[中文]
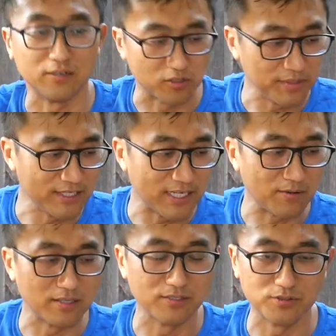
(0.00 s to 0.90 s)
有什么意见的
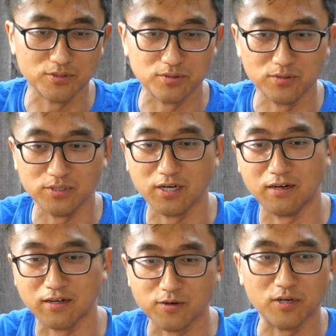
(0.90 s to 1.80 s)
话呢，就
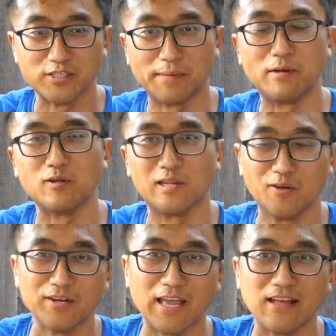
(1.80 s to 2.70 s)
呃给我留下面留
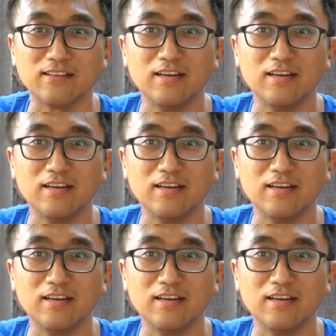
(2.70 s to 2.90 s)
留个言。